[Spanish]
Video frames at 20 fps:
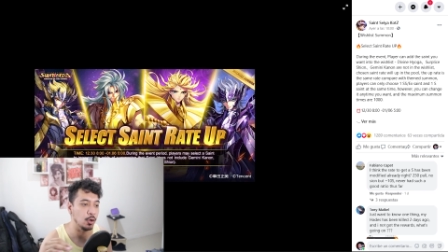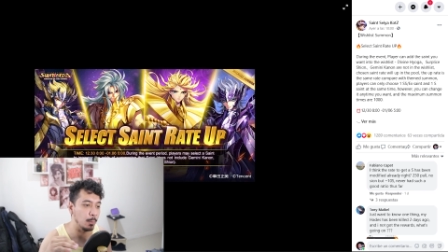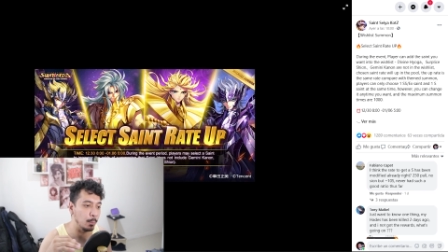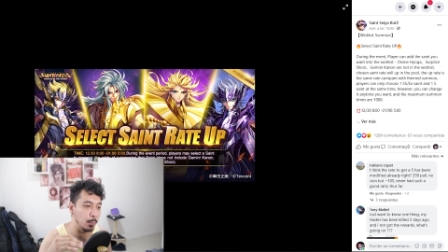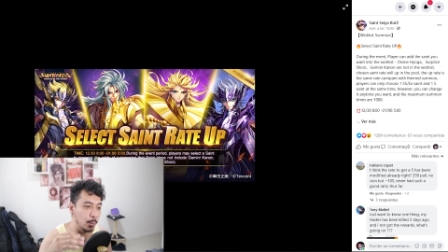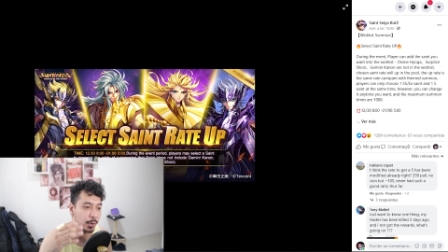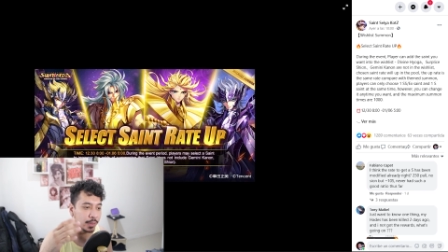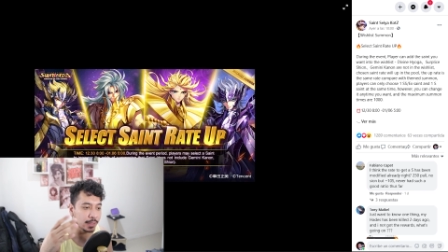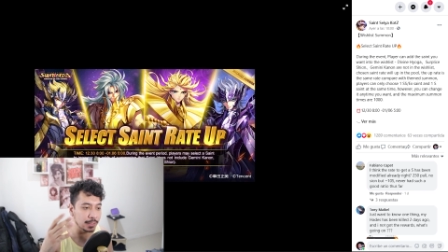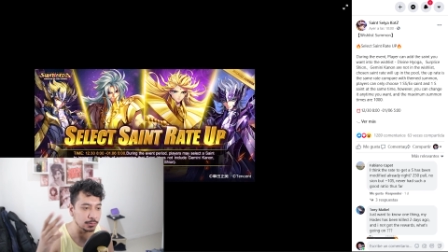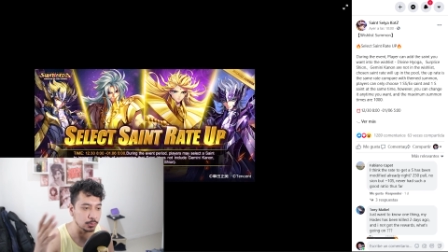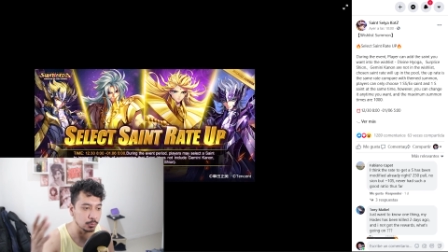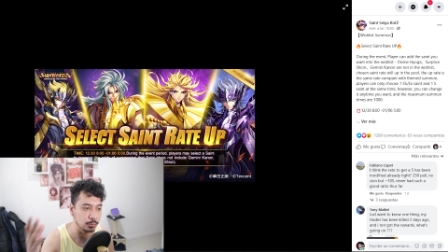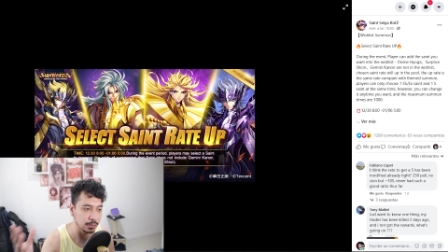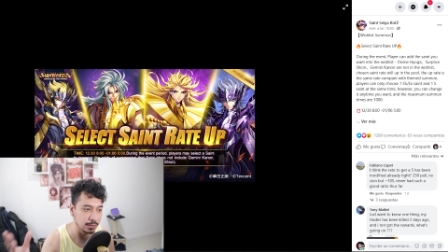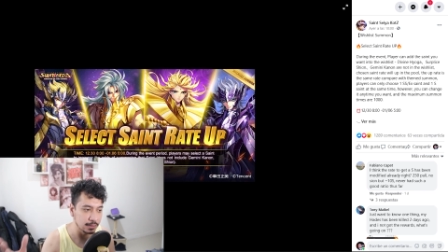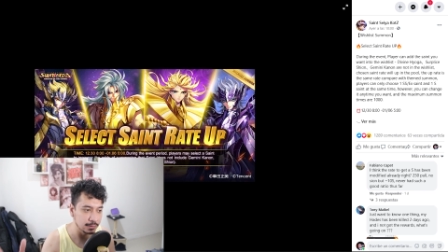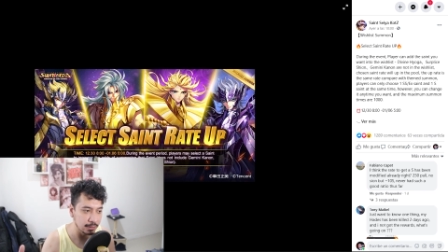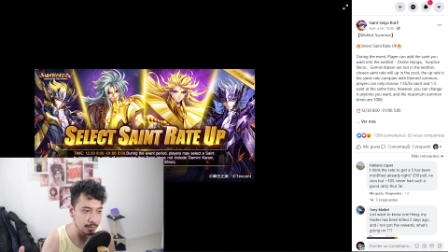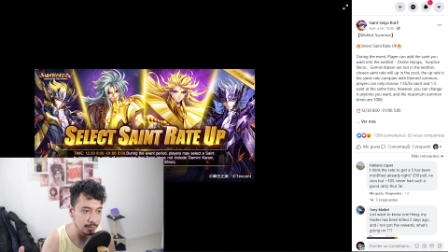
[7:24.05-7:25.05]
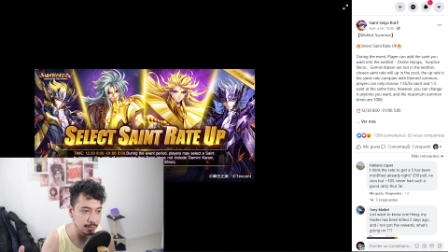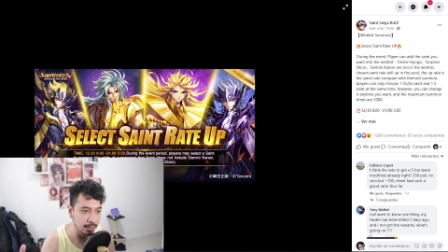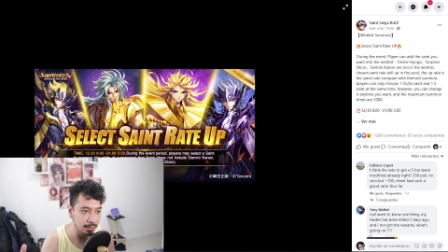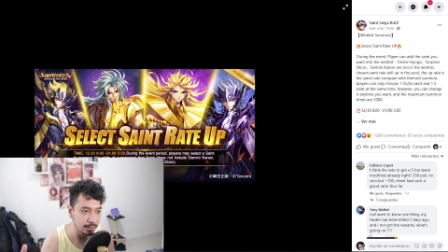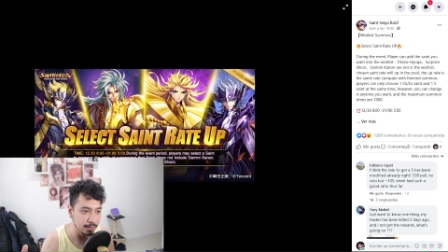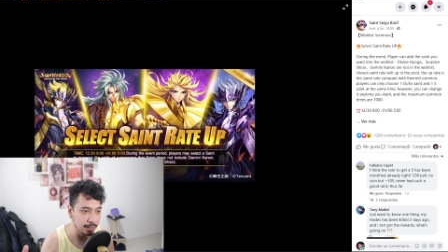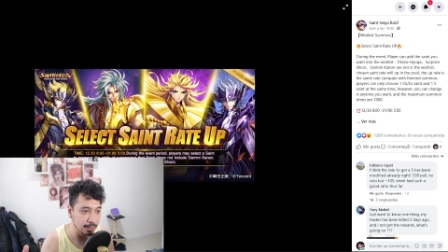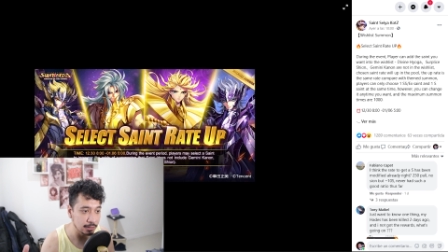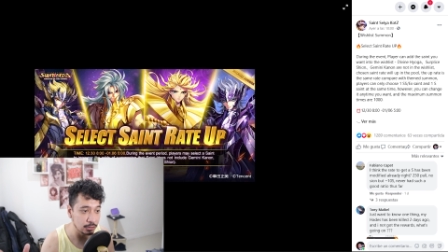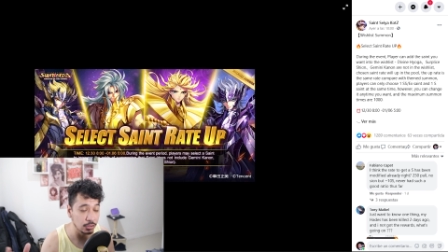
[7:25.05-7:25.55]
que lo puedas utilizar
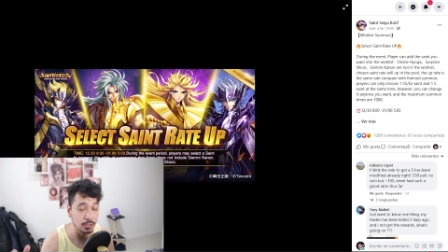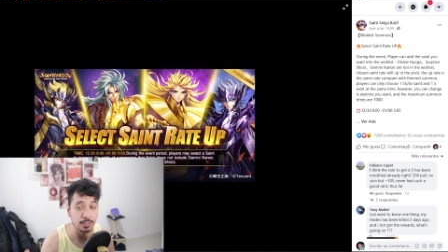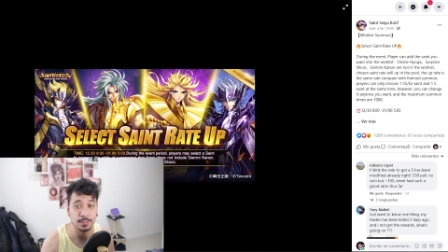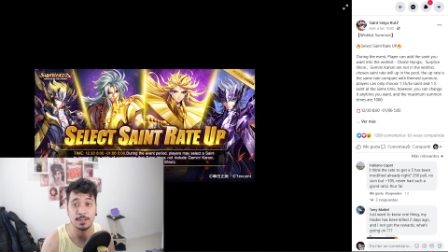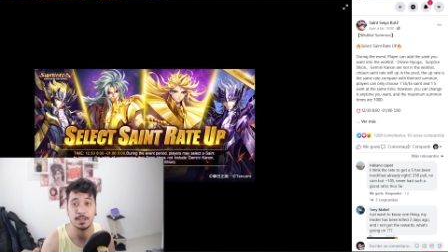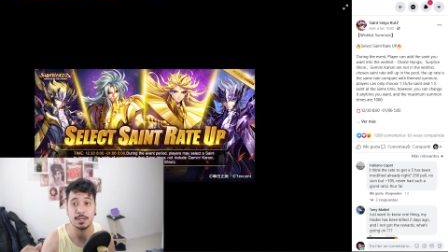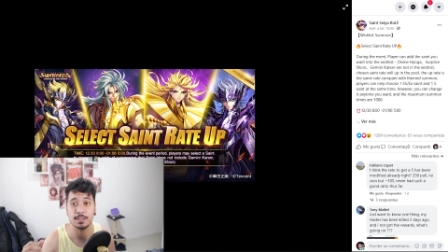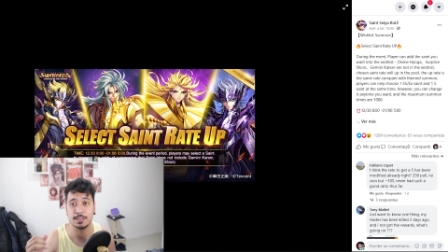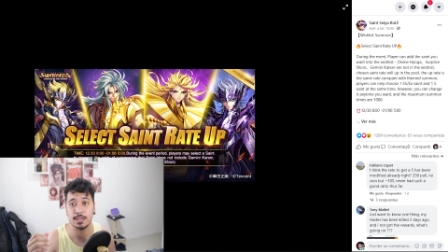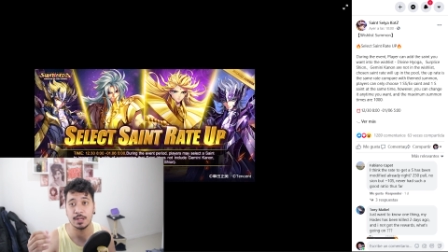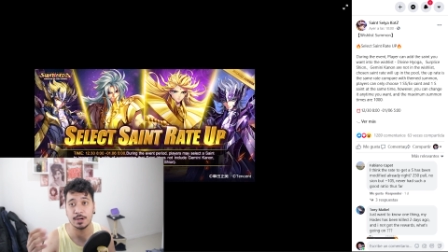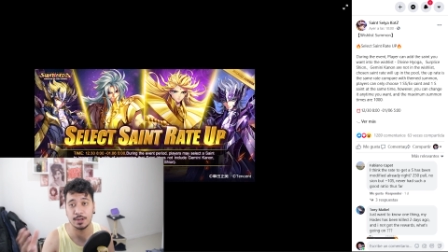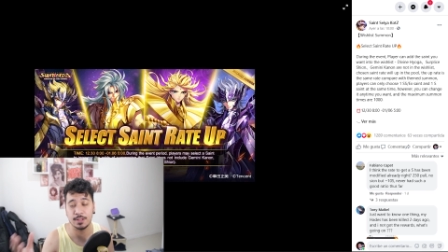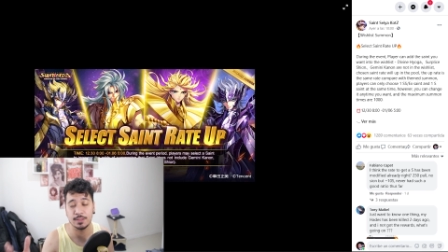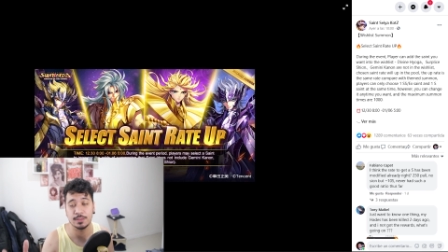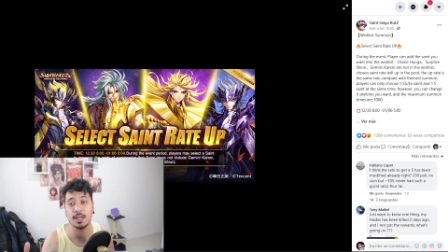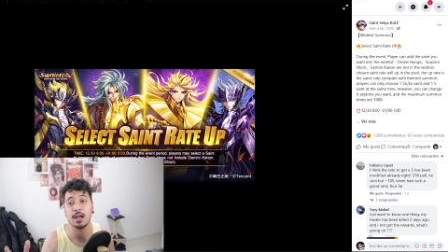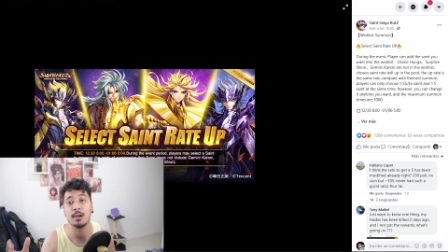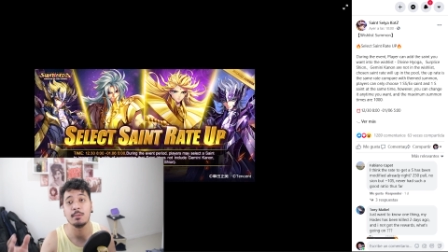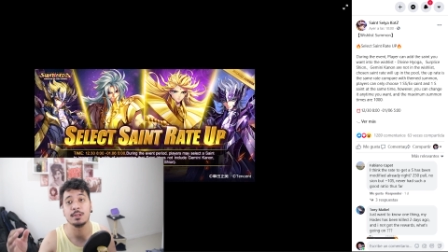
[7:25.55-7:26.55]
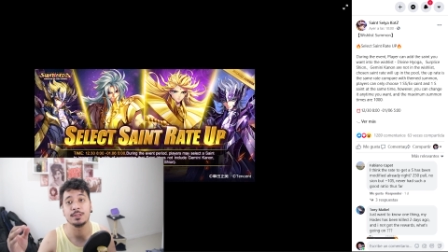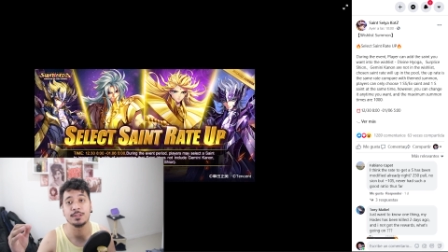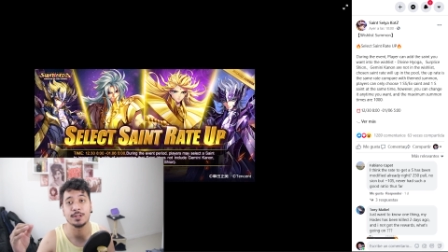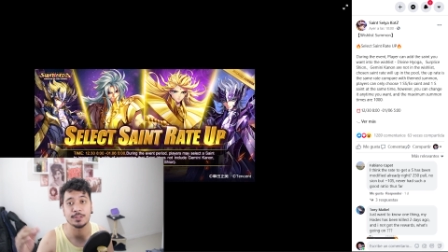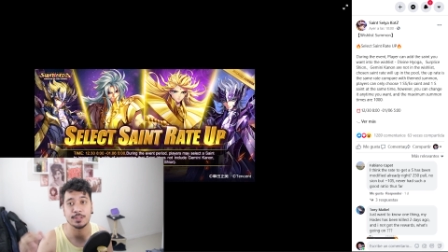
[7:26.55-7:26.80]
en alineaciones y que sea rentable.